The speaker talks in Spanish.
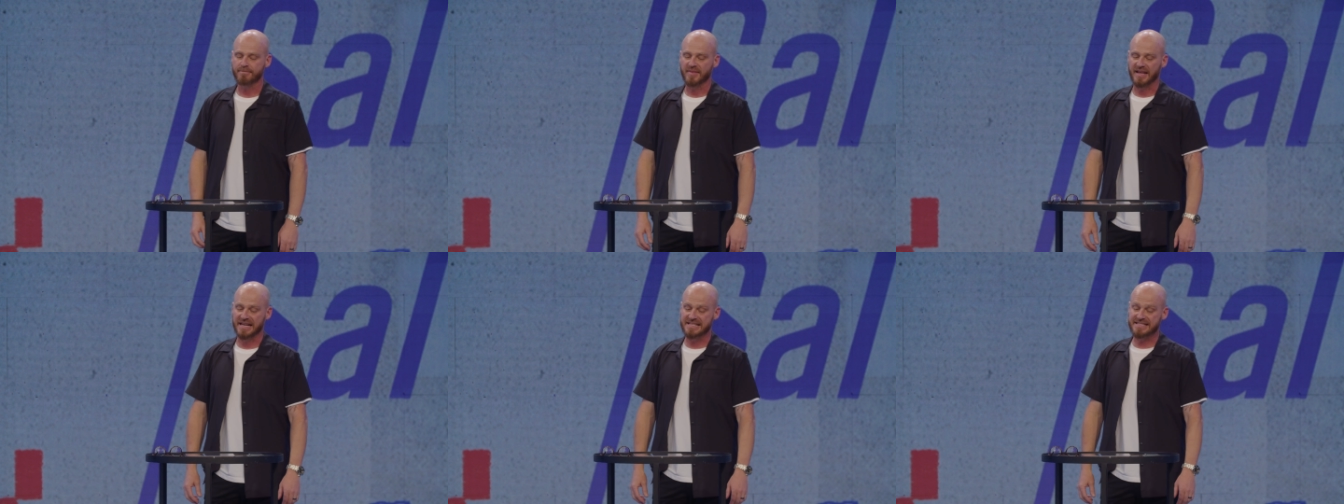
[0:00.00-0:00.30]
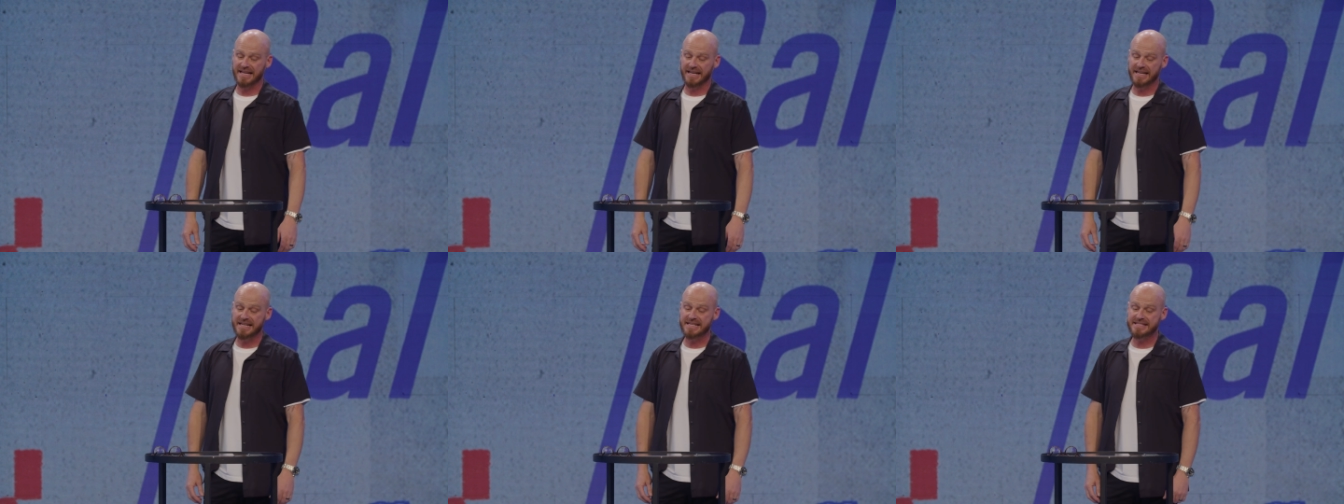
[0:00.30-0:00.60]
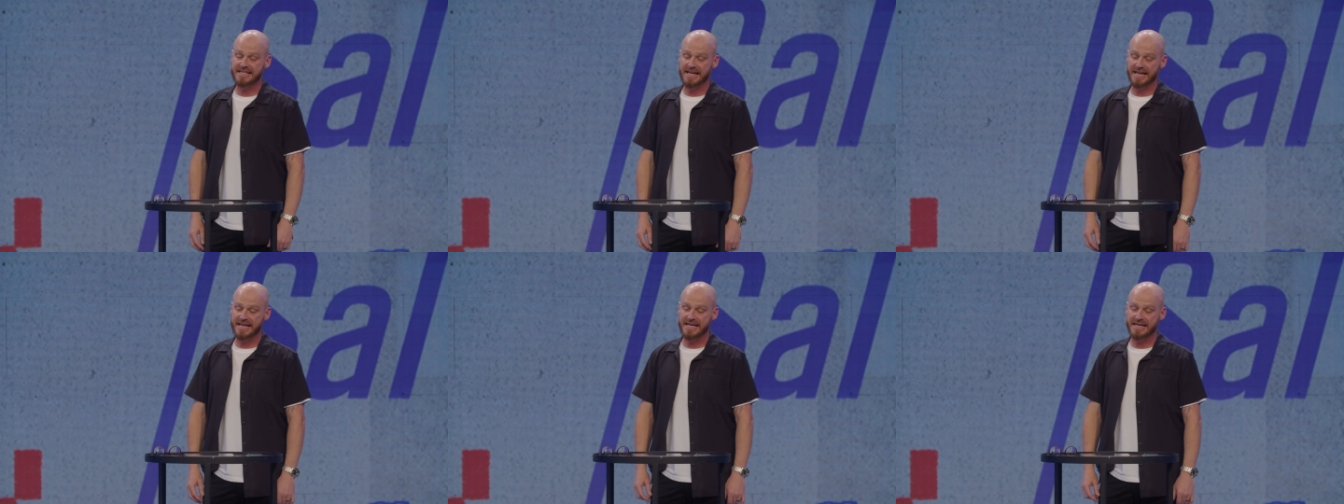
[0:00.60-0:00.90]
Está en
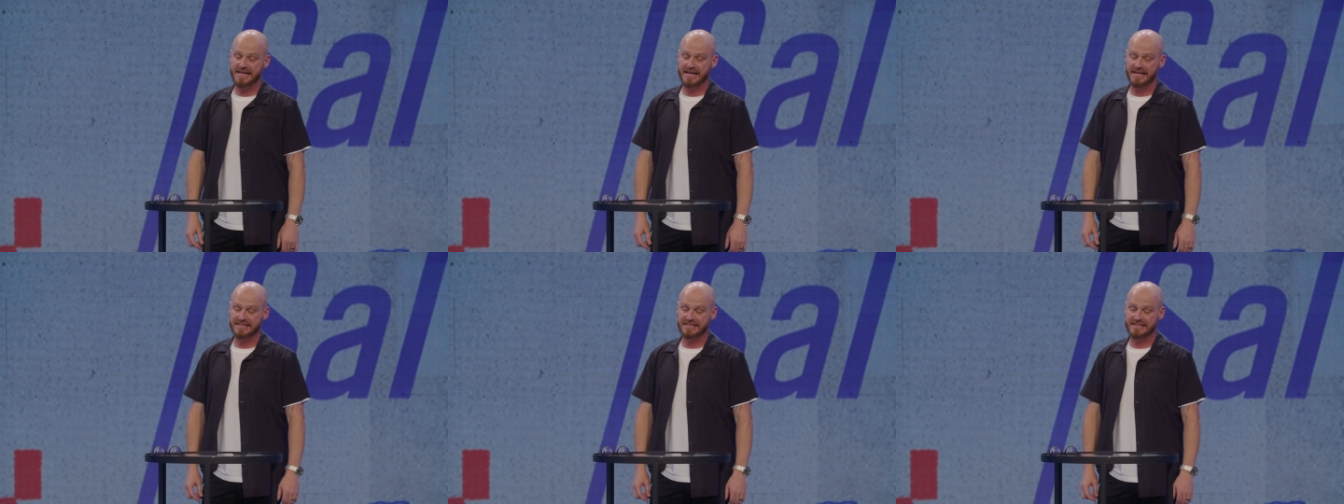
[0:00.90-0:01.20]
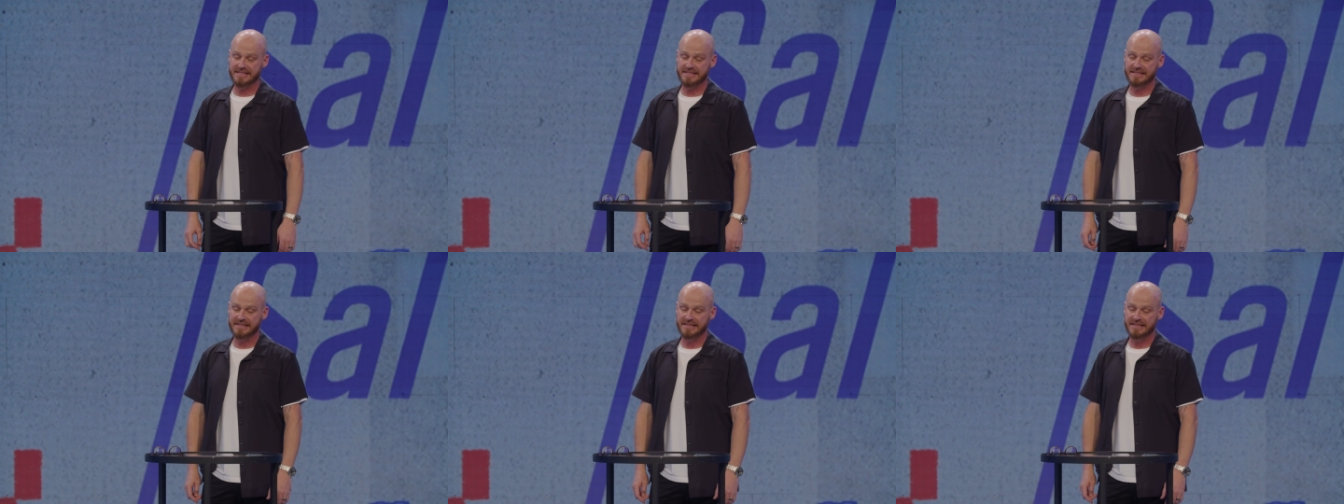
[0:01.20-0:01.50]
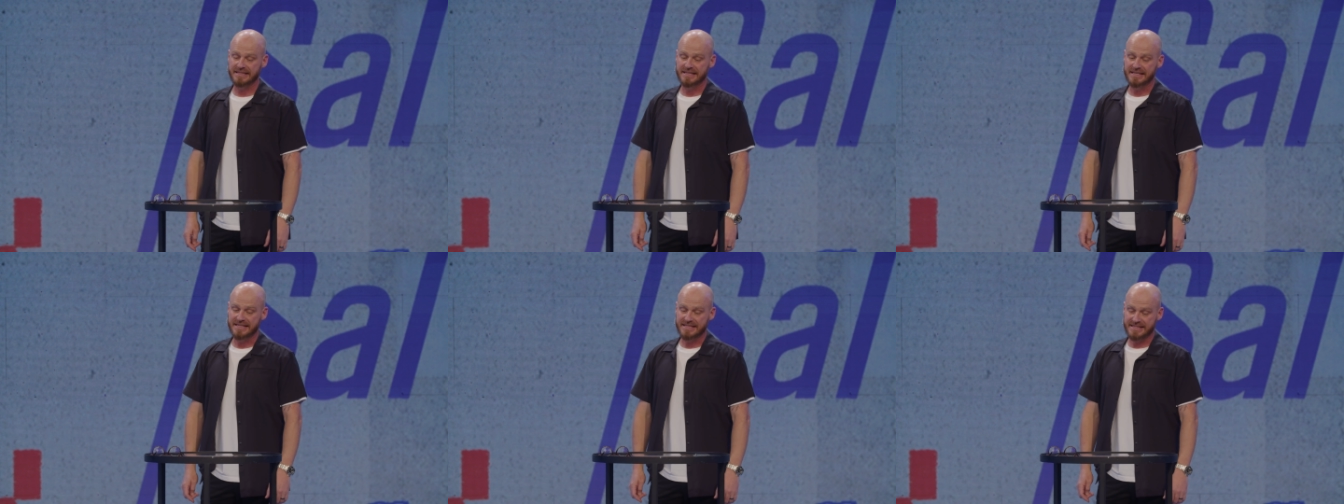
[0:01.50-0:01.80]
Isaías
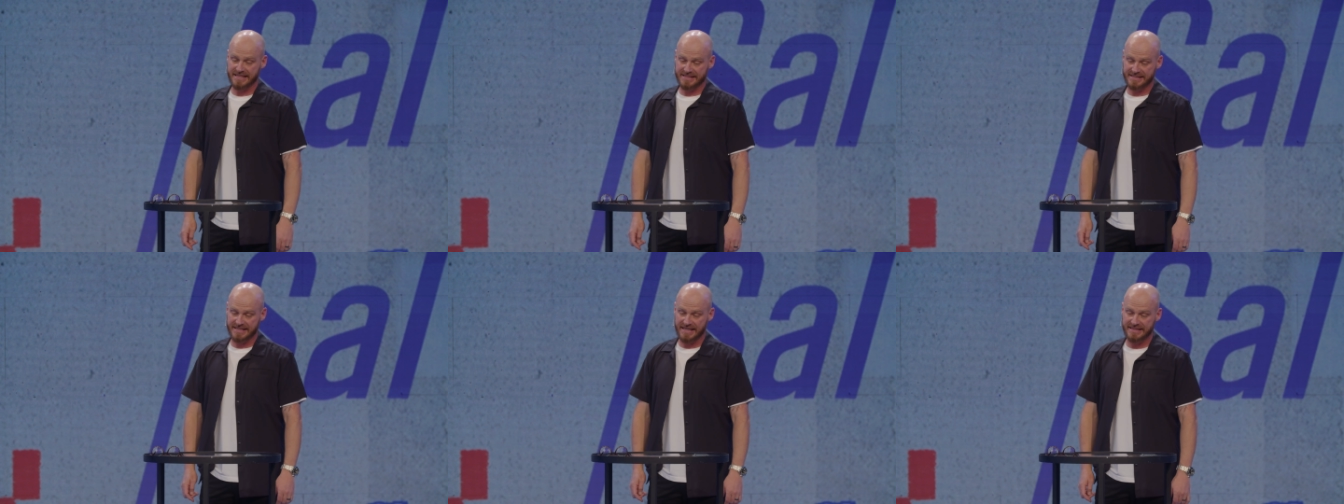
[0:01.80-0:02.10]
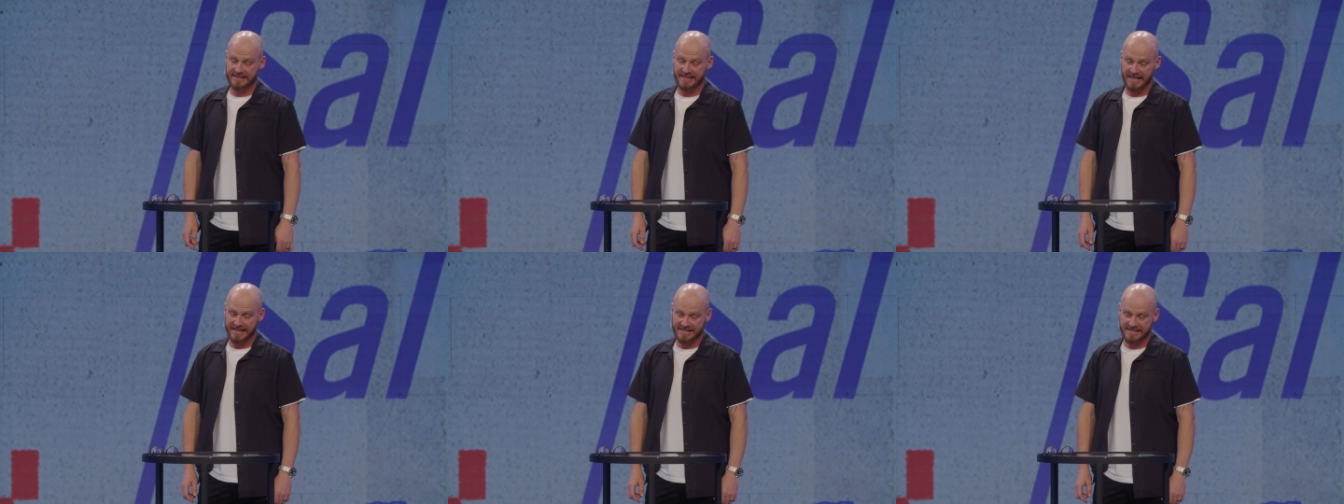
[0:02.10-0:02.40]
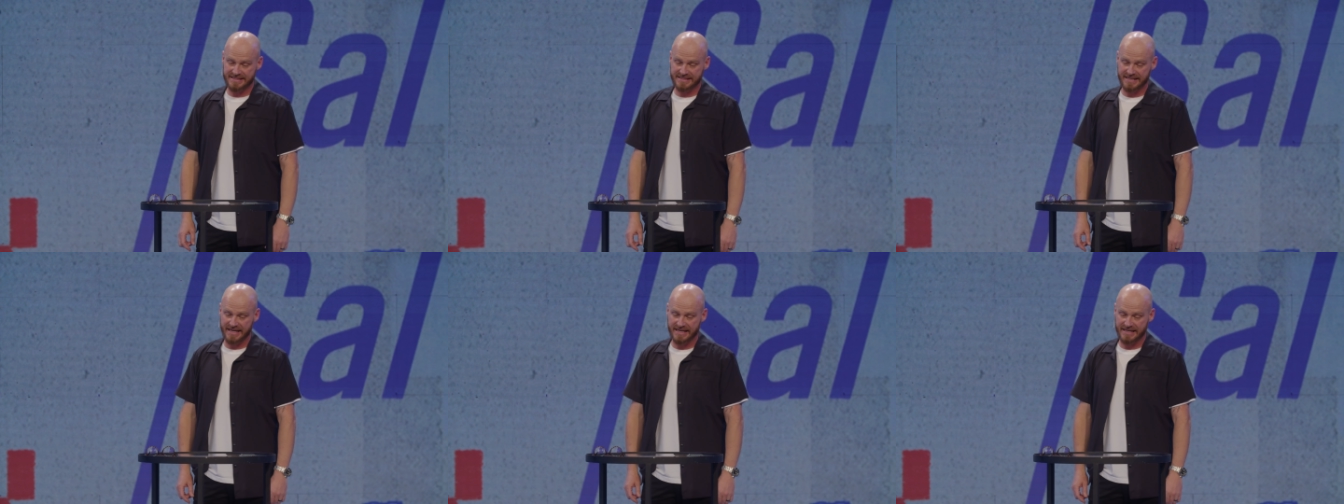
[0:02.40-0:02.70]

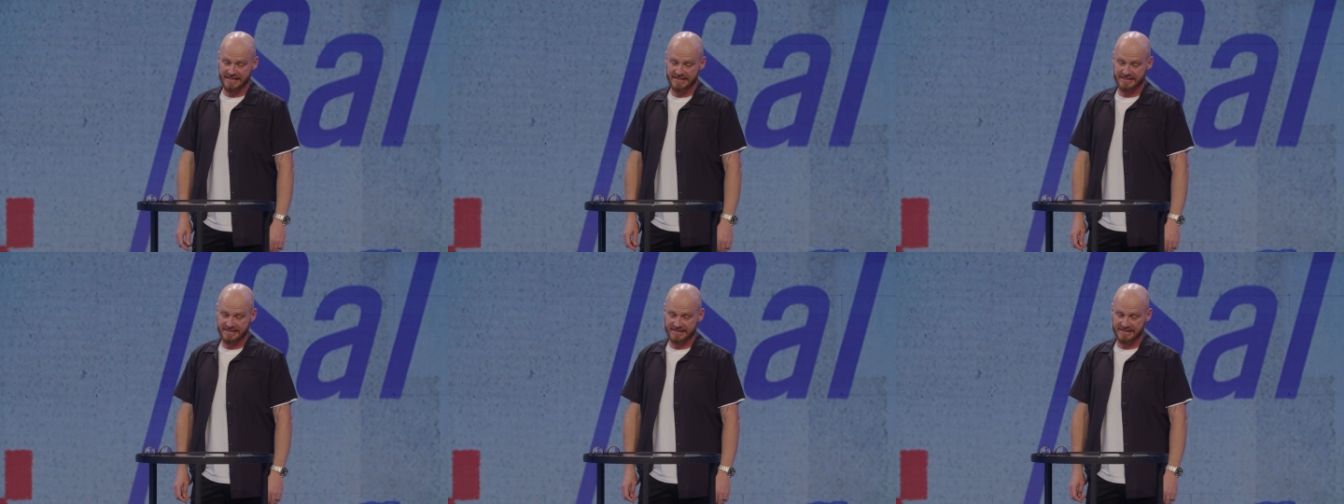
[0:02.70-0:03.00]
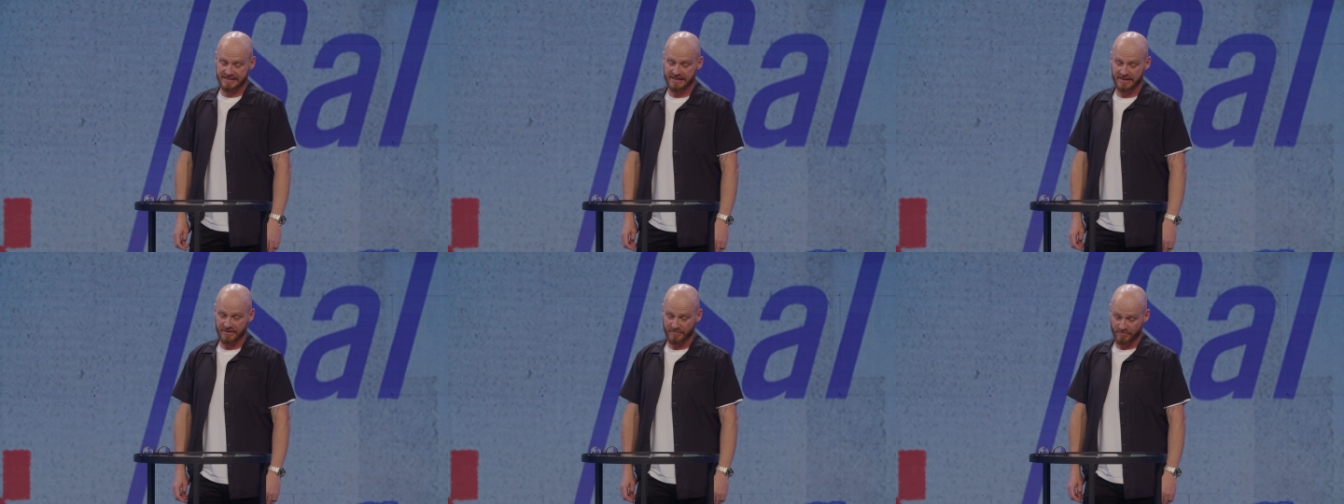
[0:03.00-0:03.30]
66,